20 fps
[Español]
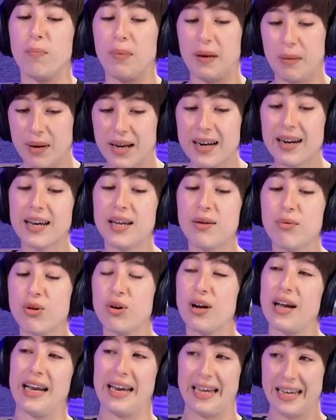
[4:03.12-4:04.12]
el primer
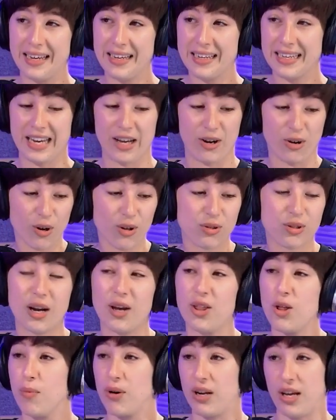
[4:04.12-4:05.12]
libro que leí, que no lo he
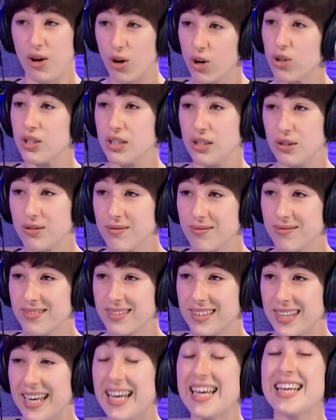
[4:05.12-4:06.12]
traído porque no lo tengo,
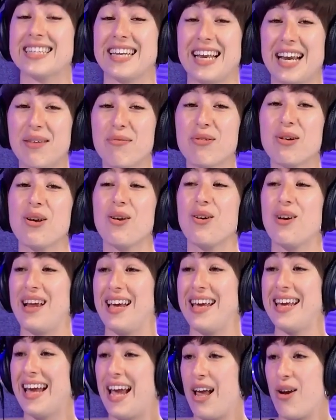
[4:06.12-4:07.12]
y ese libro lo
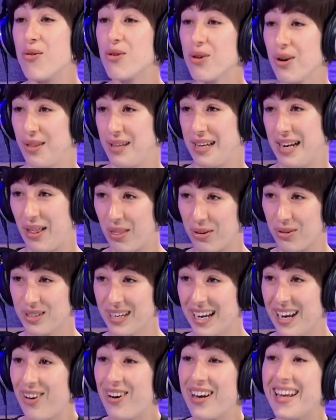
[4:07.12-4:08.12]
leí en un
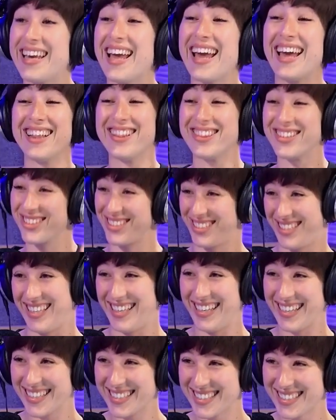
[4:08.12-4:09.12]
ordenador y lo leí en dos
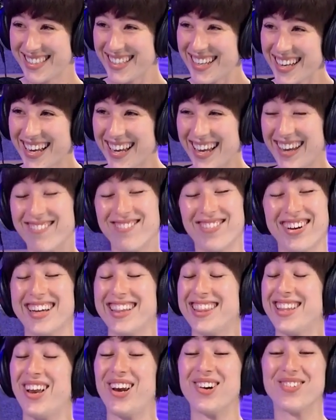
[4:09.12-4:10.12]
días. ¿En
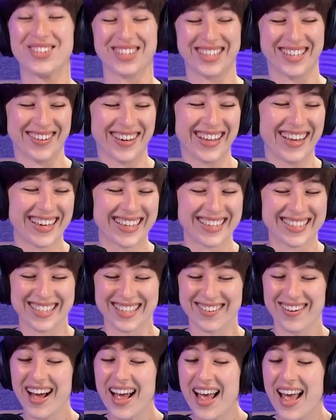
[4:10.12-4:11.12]
plan de lo motivada que
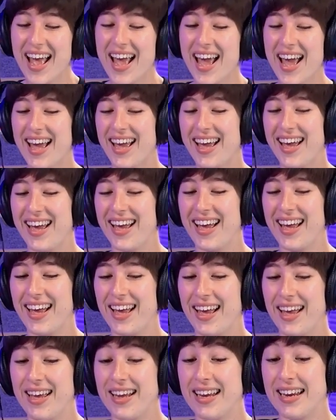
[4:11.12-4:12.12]
estaba.
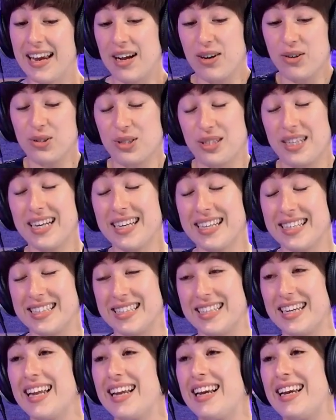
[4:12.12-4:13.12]
Eh, y la cosa
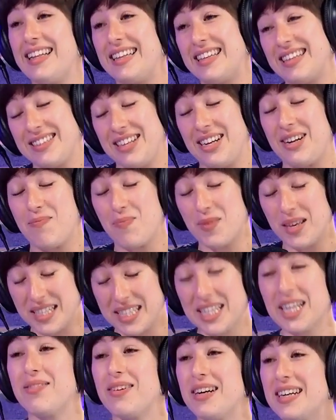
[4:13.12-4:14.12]
es que, o sea,
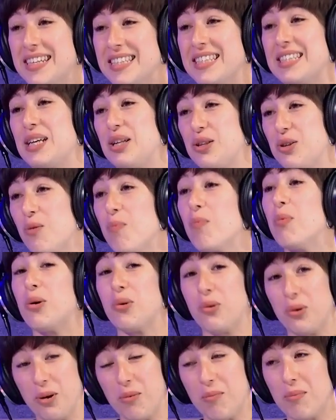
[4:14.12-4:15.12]
estaba escrito
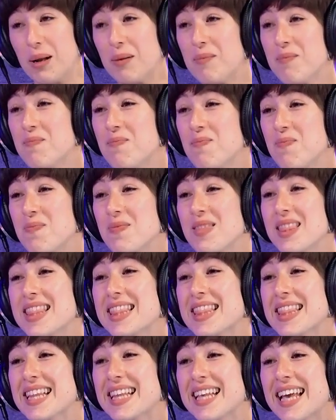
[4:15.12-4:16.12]
por un hombre.
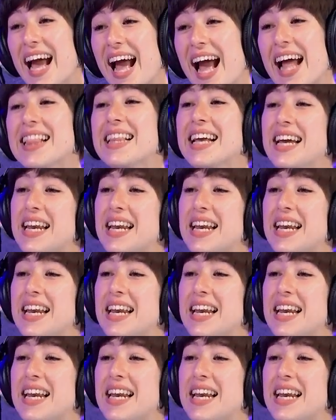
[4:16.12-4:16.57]
Vaya.